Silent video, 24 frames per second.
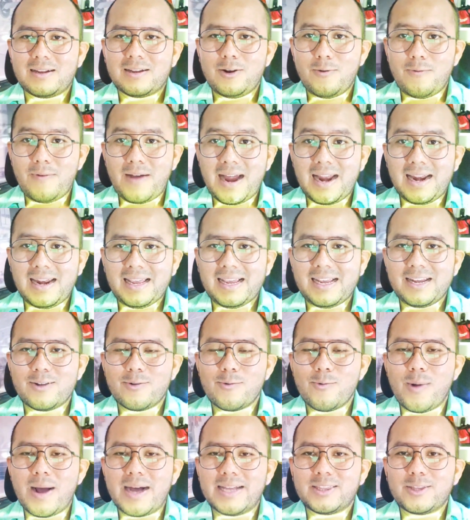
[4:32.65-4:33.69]
global en
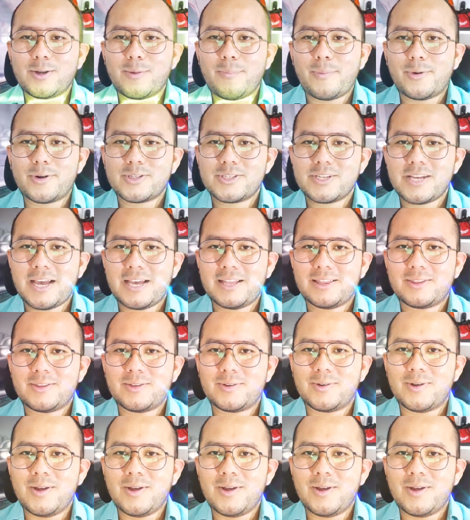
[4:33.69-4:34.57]
4%,